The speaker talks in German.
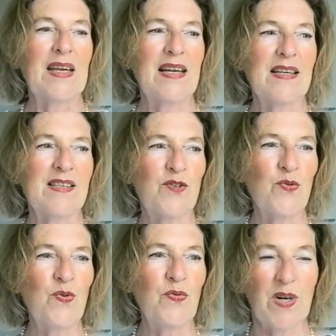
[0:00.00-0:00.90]
dass
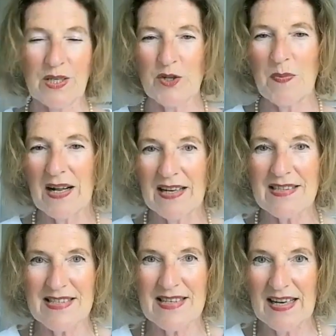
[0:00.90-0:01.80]
du wirklich mal
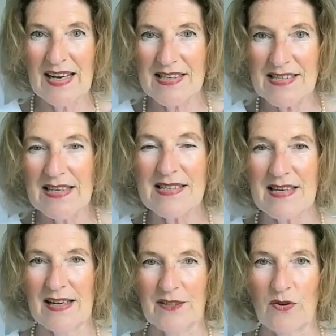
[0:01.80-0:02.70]
ganz in deiner
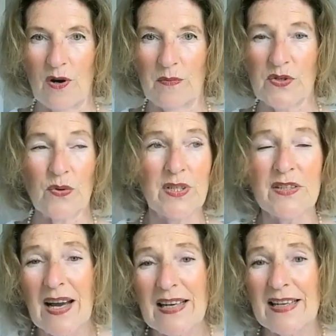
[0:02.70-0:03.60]
Essenz ankommst und
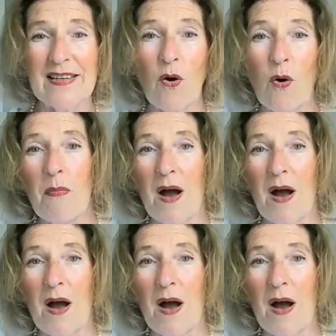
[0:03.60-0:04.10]
nicht weiter da